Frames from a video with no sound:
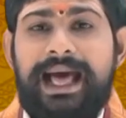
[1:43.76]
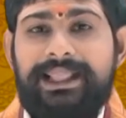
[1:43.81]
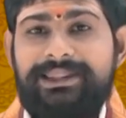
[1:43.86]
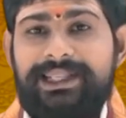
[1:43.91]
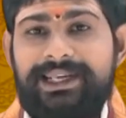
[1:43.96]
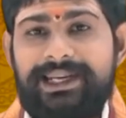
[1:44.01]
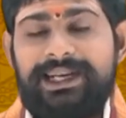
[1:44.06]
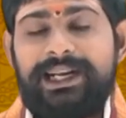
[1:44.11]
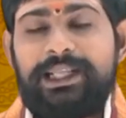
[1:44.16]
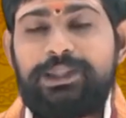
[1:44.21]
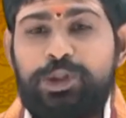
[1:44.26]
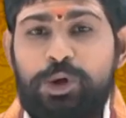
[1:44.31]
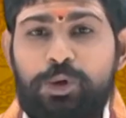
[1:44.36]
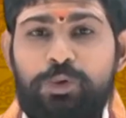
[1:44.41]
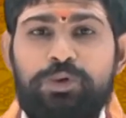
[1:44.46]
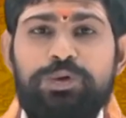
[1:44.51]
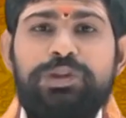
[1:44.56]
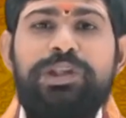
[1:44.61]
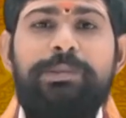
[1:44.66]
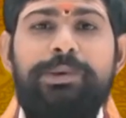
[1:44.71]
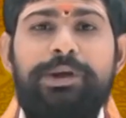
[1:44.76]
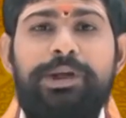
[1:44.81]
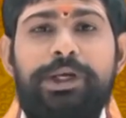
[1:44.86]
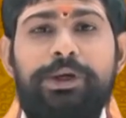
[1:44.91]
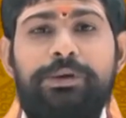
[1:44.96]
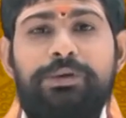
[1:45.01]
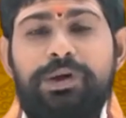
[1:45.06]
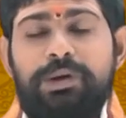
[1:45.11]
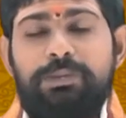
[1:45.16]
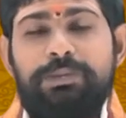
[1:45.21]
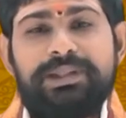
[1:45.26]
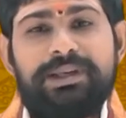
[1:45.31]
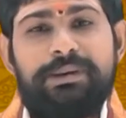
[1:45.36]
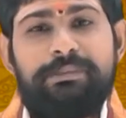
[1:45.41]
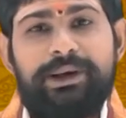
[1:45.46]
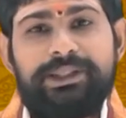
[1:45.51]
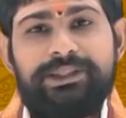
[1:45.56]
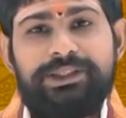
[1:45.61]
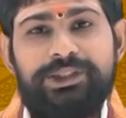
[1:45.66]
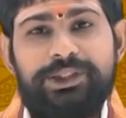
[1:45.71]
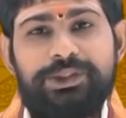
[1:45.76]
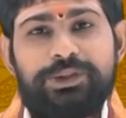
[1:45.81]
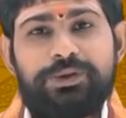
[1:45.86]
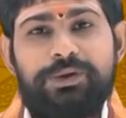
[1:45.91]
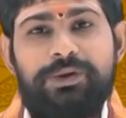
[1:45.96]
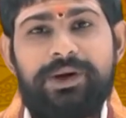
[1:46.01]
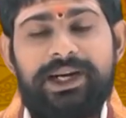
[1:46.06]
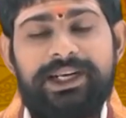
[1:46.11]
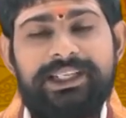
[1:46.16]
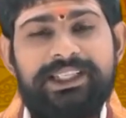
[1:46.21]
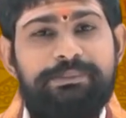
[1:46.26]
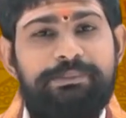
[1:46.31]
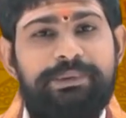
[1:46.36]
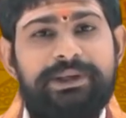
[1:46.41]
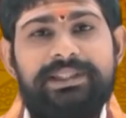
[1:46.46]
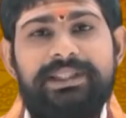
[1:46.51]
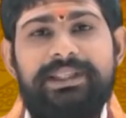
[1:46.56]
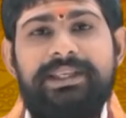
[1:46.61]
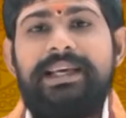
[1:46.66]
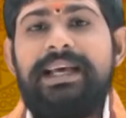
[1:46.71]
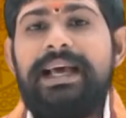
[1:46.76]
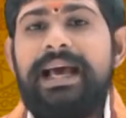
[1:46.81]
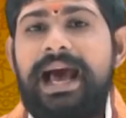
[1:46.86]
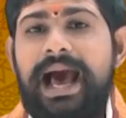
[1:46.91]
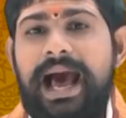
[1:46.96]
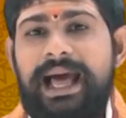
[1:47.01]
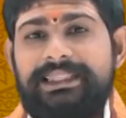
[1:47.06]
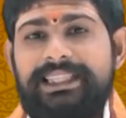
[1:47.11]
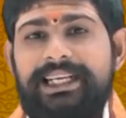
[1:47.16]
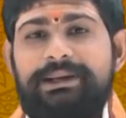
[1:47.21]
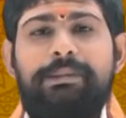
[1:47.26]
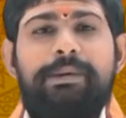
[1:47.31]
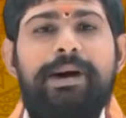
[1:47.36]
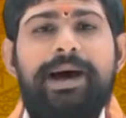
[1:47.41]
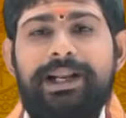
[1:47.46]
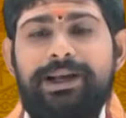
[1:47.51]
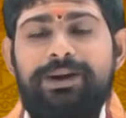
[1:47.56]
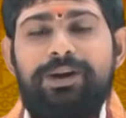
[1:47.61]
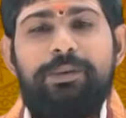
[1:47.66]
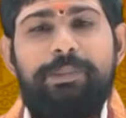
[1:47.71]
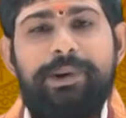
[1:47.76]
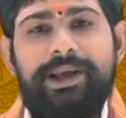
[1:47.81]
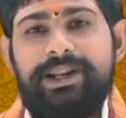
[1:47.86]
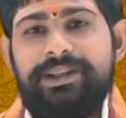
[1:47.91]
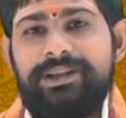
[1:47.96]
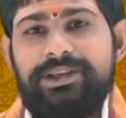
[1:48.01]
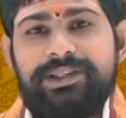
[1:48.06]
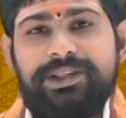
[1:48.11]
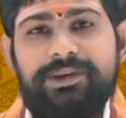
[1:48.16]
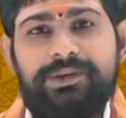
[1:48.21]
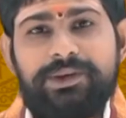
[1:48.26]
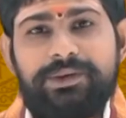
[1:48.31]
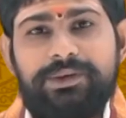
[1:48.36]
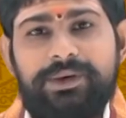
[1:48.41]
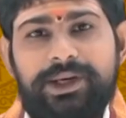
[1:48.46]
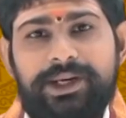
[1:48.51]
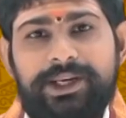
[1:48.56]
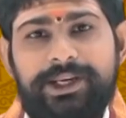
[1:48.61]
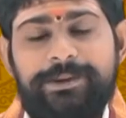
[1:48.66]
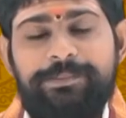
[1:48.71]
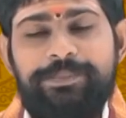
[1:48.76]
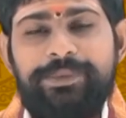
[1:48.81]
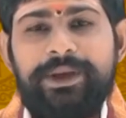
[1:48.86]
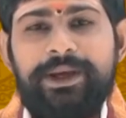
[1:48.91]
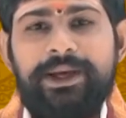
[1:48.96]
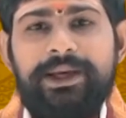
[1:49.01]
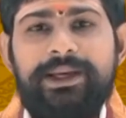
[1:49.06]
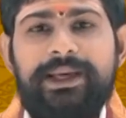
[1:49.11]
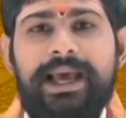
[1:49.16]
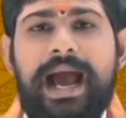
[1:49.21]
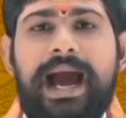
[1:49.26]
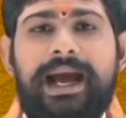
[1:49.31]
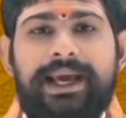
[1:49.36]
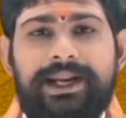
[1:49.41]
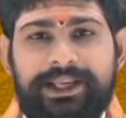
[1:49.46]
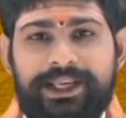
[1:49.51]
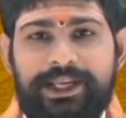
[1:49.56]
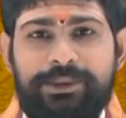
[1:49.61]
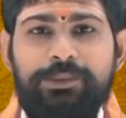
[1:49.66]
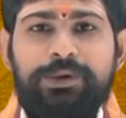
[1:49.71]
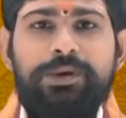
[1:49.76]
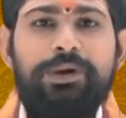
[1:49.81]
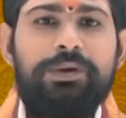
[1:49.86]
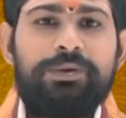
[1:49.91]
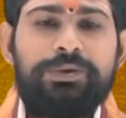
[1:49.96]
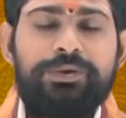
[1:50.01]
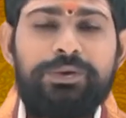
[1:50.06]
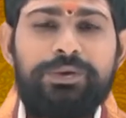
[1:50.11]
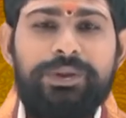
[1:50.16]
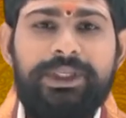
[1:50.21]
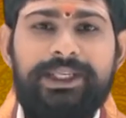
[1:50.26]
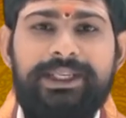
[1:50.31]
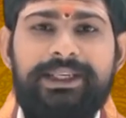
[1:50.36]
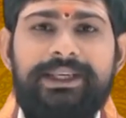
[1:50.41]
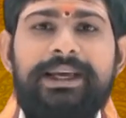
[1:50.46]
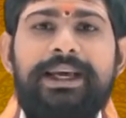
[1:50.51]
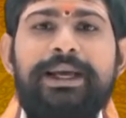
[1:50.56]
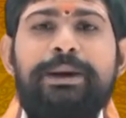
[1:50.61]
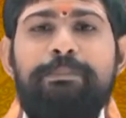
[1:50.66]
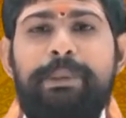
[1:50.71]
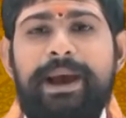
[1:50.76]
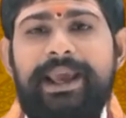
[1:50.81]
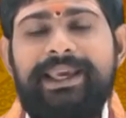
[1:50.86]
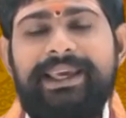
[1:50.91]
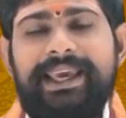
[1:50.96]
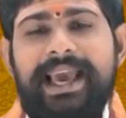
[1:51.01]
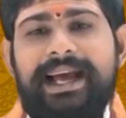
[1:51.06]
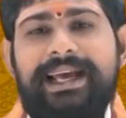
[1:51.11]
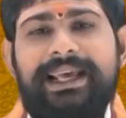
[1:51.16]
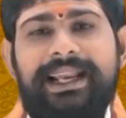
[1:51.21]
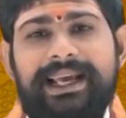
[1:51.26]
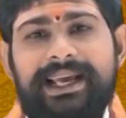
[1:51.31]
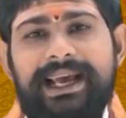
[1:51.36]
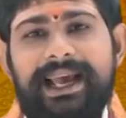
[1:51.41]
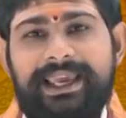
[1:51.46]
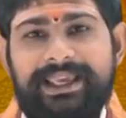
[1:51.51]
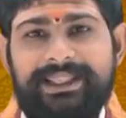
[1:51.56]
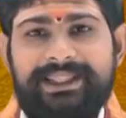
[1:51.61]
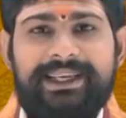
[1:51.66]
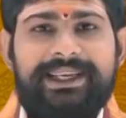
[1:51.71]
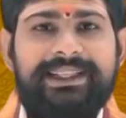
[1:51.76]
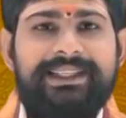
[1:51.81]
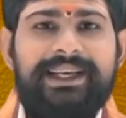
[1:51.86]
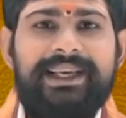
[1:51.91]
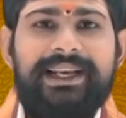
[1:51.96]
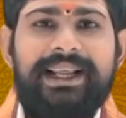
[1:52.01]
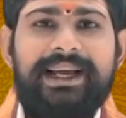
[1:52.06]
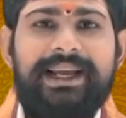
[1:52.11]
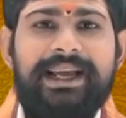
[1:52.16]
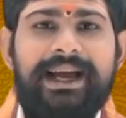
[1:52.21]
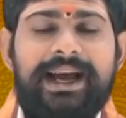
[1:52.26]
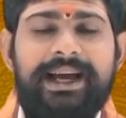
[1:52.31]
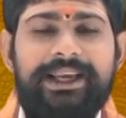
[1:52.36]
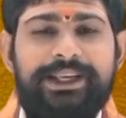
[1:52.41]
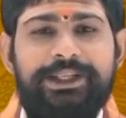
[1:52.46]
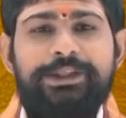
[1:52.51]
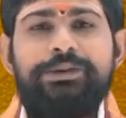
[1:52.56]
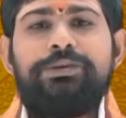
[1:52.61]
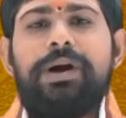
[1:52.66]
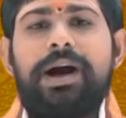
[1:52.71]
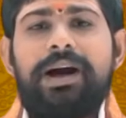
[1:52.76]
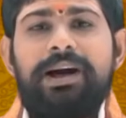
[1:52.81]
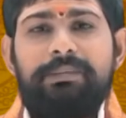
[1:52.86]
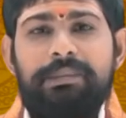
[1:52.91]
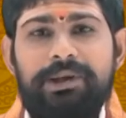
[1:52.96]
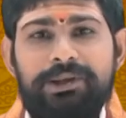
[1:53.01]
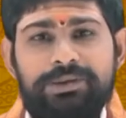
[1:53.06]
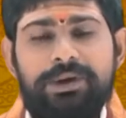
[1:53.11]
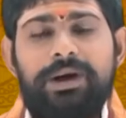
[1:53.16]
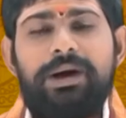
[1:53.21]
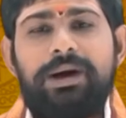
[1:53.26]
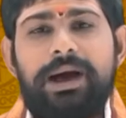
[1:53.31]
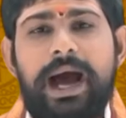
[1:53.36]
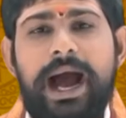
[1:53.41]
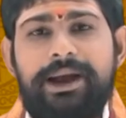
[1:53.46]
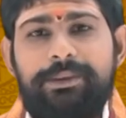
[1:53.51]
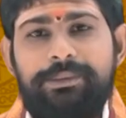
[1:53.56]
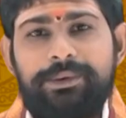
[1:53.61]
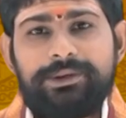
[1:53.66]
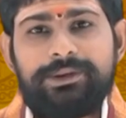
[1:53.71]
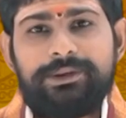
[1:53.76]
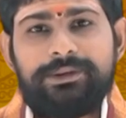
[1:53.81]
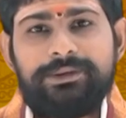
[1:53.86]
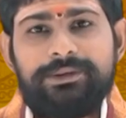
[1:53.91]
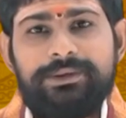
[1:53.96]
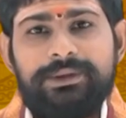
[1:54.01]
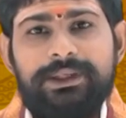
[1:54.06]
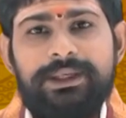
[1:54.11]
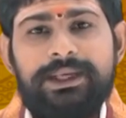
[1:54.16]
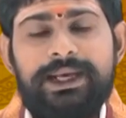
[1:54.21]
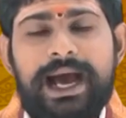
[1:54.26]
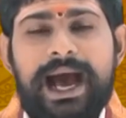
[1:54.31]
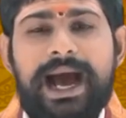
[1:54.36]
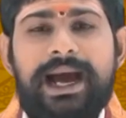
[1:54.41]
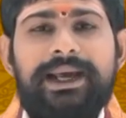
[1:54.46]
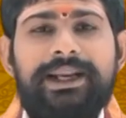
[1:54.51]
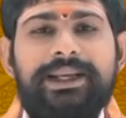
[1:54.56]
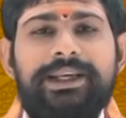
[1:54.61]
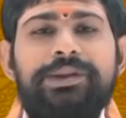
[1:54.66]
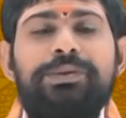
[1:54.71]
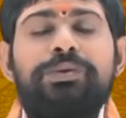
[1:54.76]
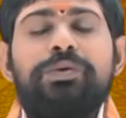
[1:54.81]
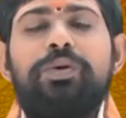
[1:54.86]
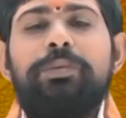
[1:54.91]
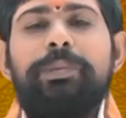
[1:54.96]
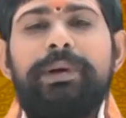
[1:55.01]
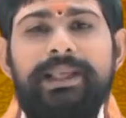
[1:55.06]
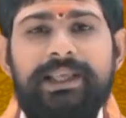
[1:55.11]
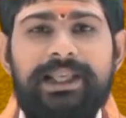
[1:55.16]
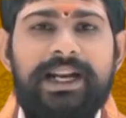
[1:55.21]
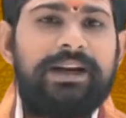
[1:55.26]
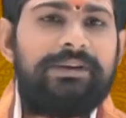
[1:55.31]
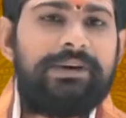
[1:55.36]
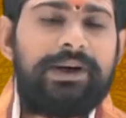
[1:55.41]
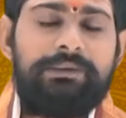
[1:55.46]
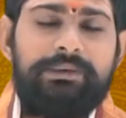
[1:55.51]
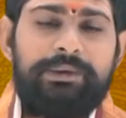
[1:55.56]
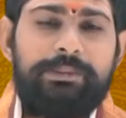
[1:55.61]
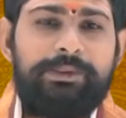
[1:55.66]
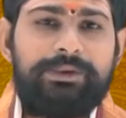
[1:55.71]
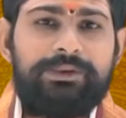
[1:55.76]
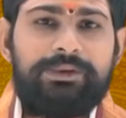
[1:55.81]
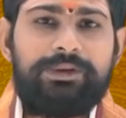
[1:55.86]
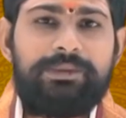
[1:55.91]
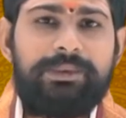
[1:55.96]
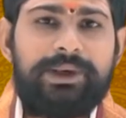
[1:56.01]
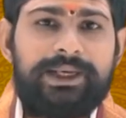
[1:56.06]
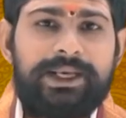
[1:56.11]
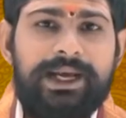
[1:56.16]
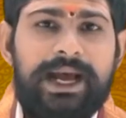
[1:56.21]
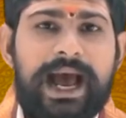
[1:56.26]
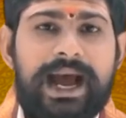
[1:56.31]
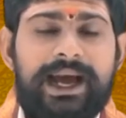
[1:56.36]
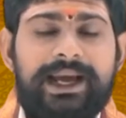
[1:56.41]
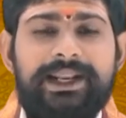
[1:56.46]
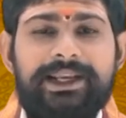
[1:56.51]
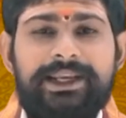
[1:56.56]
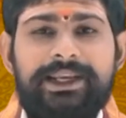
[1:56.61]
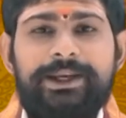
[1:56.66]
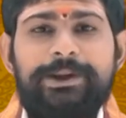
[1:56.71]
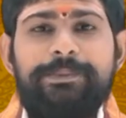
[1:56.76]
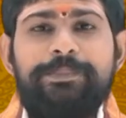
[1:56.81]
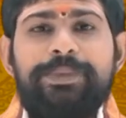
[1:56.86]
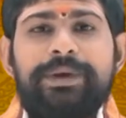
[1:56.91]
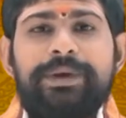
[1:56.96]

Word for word: అందరికన్నా తక్కువ సమయంలో ఎక్కువ డబ్బులు సంపాదించేసుకోవాలని చెప్పేసి అధర్మ మార్గంలో పయనం చేసామనుకోండి ఆఖరికి ఏ ఏముల్లో గుచ్చుకుని పైకి ఎక్కలేక కిందకి దిగలేక ఇటు కాకుండా మధ్యలో ఆగిపోతాం ఆఖరికి ఎందుకు పనికిరాని వాళ్ళం అయిపోతాం అనమాట ఆఖరికి